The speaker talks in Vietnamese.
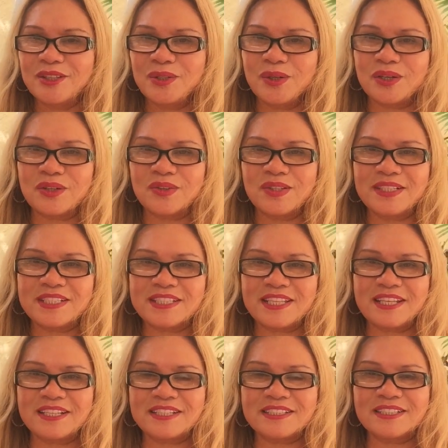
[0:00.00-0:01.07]

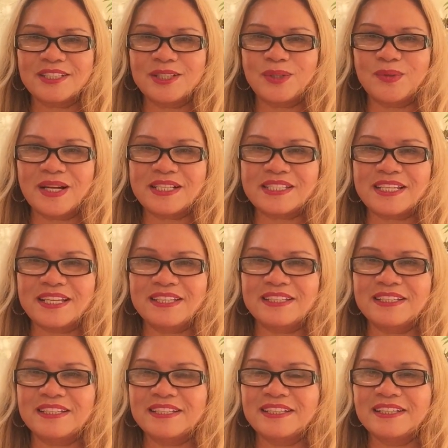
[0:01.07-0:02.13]
Heuristics USA
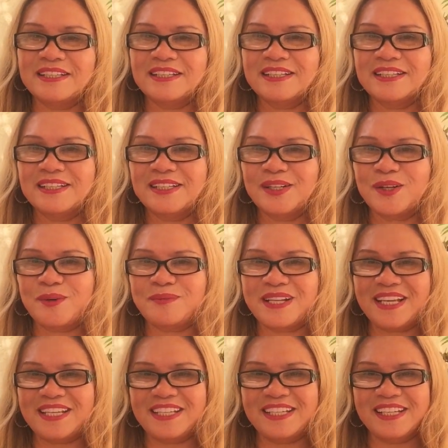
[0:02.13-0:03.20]
Hôm
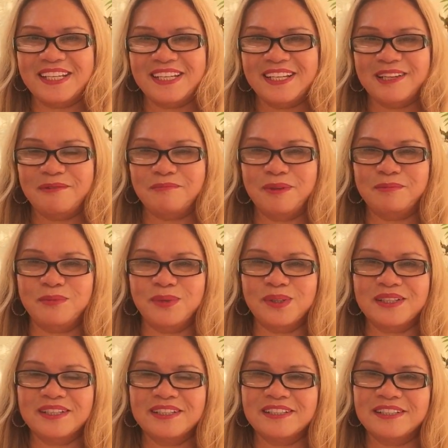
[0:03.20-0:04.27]
nay mình
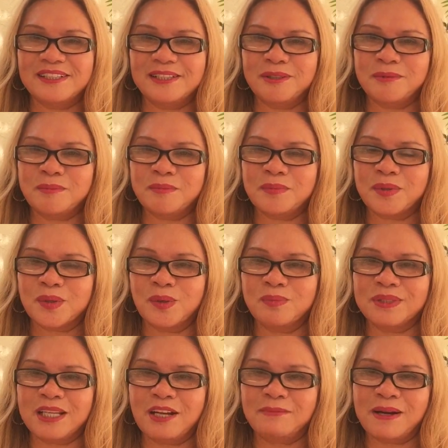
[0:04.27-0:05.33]
muốn um,
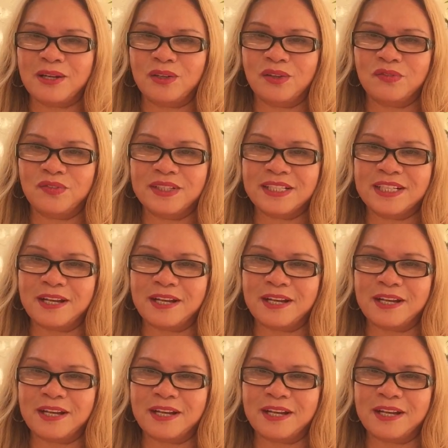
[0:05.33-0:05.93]
cùng nhau bàn luận với